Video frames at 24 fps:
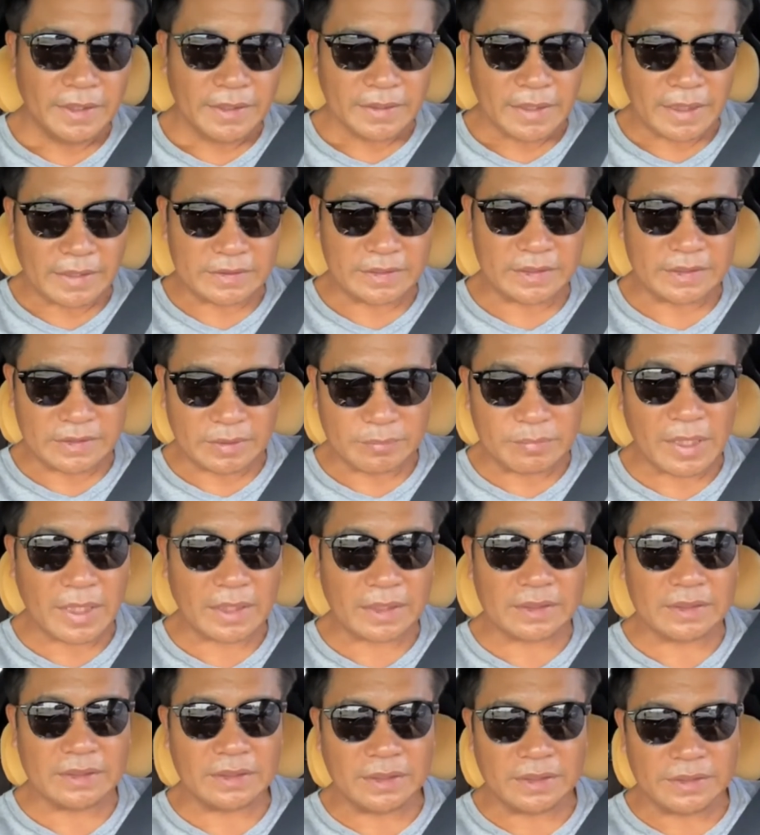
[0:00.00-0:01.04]
แต่สิ่งสำคัญ
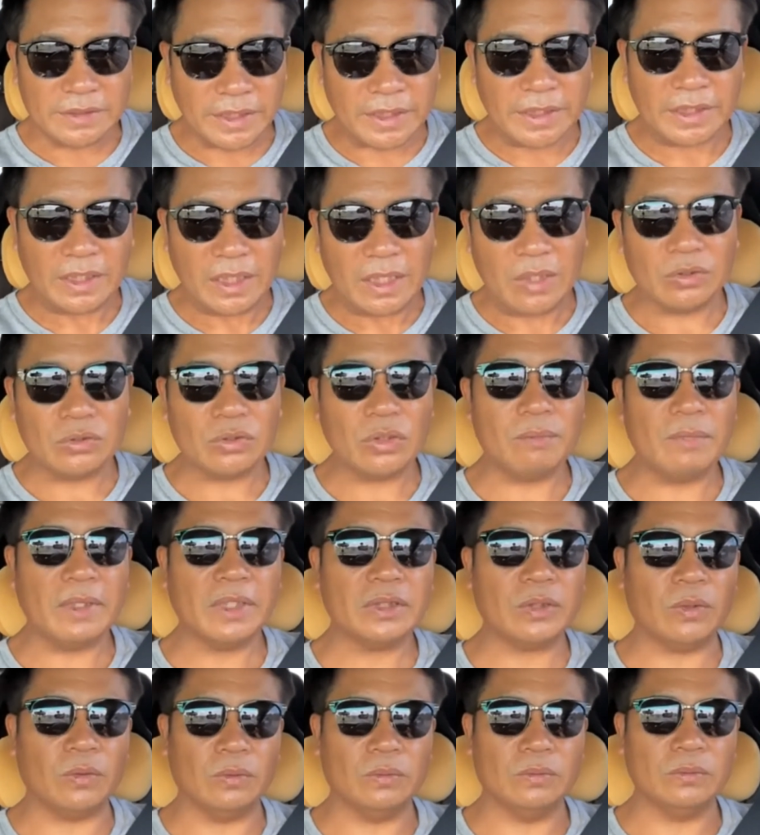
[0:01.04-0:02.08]
คือจิตเราต้องไม่
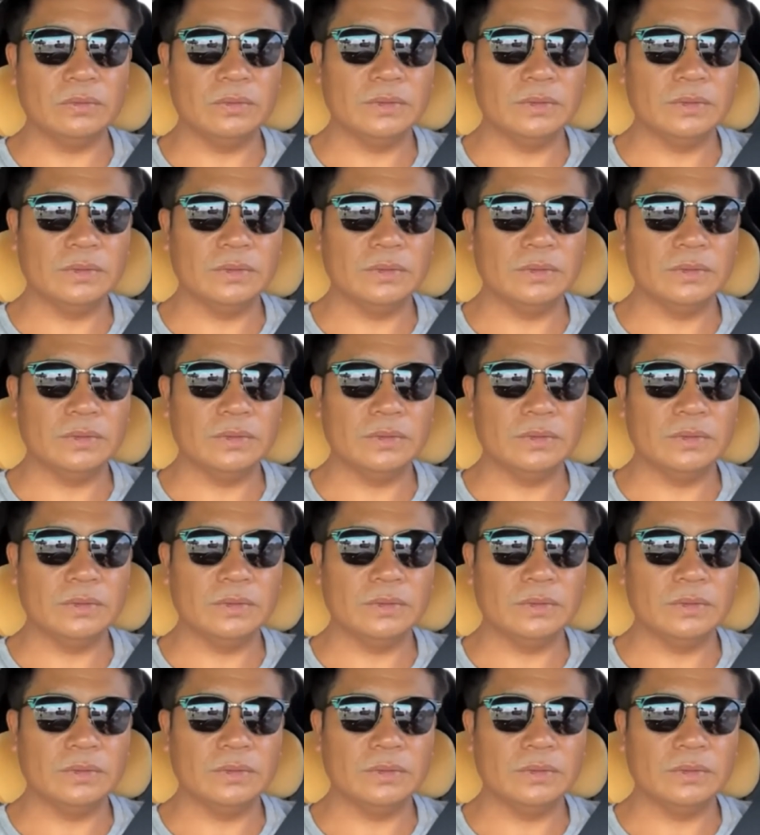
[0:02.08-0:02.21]
ตก